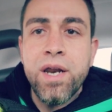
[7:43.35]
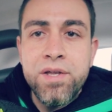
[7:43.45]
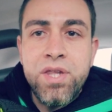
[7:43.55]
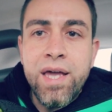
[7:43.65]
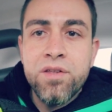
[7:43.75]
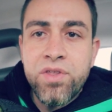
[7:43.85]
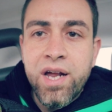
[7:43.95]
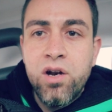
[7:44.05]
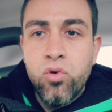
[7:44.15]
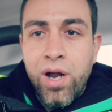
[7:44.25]
طريقتين
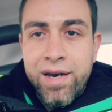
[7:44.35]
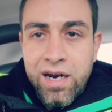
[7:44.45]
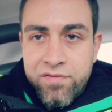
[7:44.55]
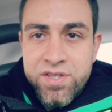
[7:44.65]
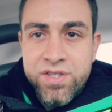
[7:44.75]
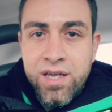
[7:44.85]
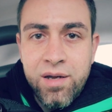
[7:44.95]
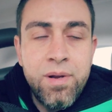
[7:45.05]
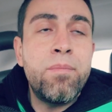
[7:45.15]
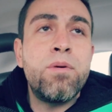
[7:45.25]
الطريقه الاولى انك الفيستا
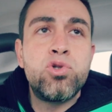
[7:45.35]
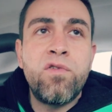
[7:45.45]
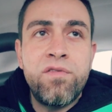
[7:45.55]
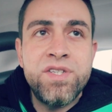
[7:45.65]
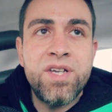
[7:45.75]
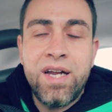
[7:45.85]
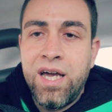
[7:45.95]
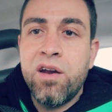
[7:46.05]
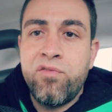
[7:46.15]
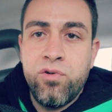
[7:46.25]
لما يشوفوا الفيستا رح
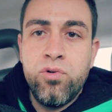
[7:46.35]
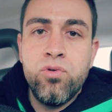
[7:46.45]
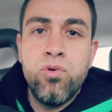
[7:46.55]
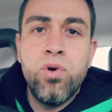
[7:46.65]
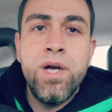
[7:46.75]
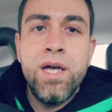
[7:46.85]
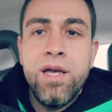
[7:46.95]
يعرفوا انه